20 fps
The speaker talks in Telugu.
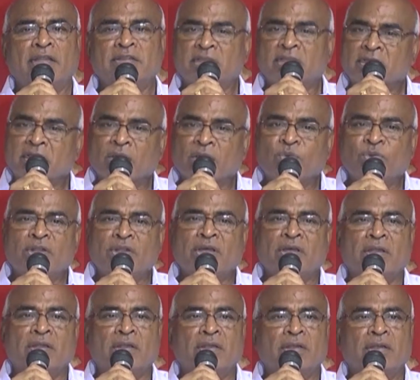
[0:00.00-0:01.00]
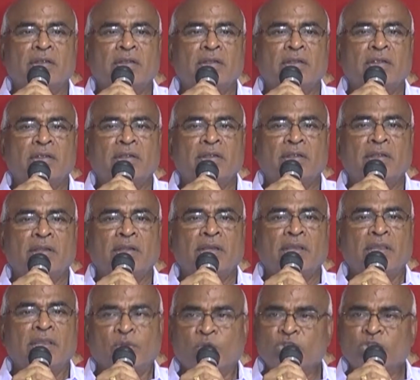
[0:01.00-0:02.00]
అంతేకాకుండా
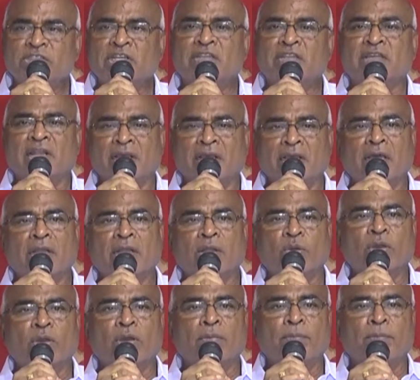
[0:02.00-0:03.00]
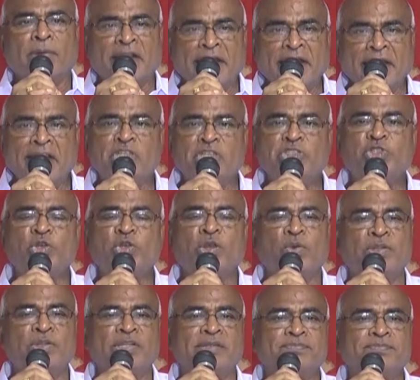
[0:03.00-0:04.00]
ఈ రోజున తెలంగాణలో ఒక బర్నింగ్
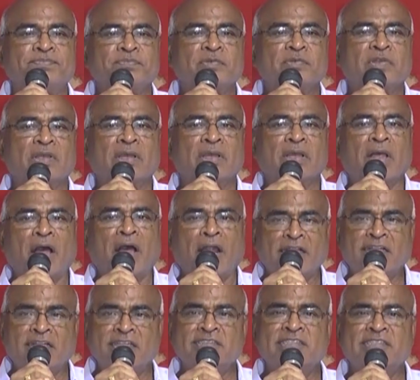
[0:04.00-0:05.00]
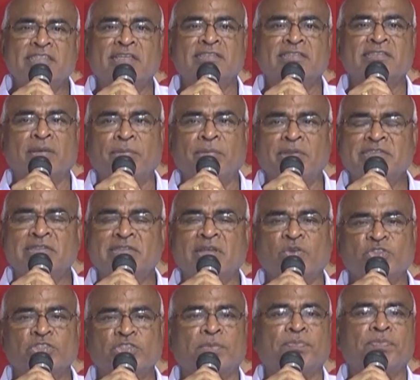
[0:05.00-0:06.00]
ఇష్యూగా ఉంది ఆర్టీసీకి సంబంధించిన
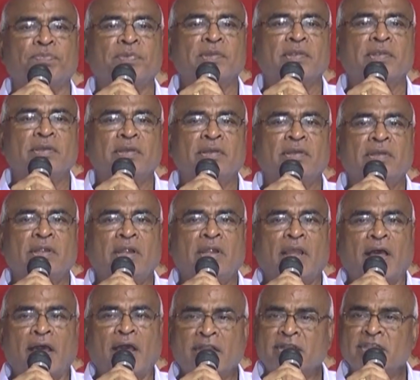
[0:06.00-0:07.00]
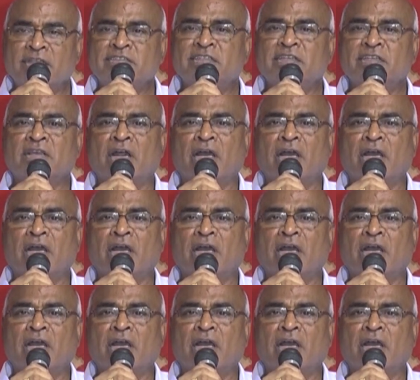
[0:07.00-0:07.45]
అంశం ఆర్టీసీ